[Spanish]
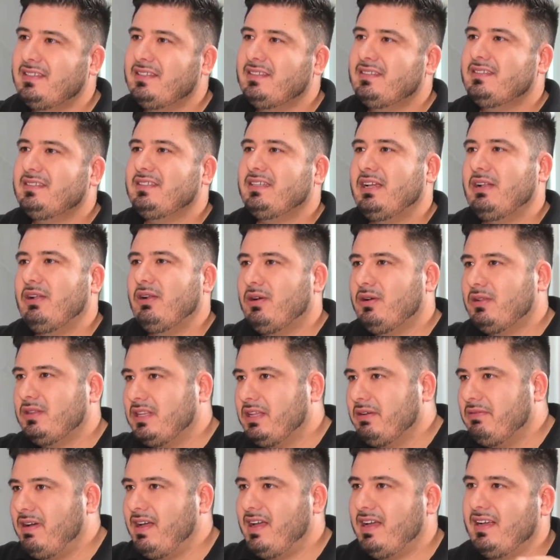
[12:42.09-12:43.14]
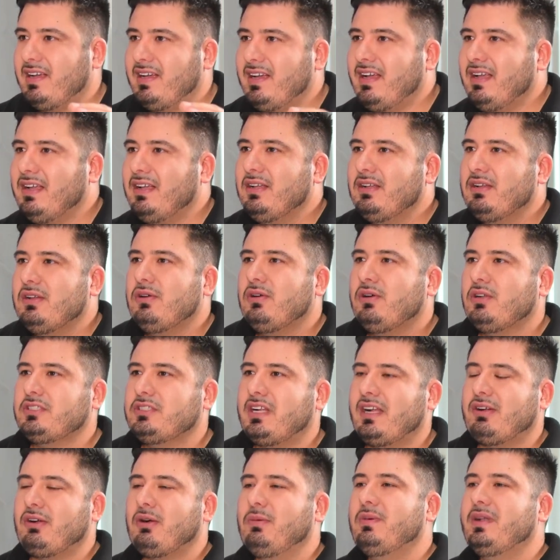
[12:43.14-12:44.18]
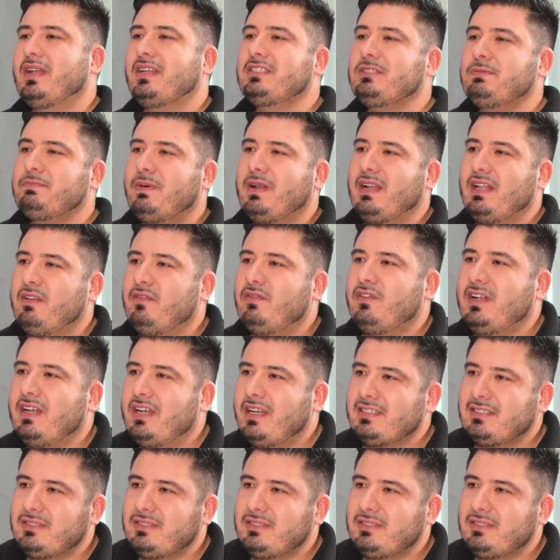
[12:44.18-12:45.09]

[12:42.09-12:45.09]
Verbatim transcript: y luego te baja. Sí, sí, o sea, ¿cómo le haces para definir esos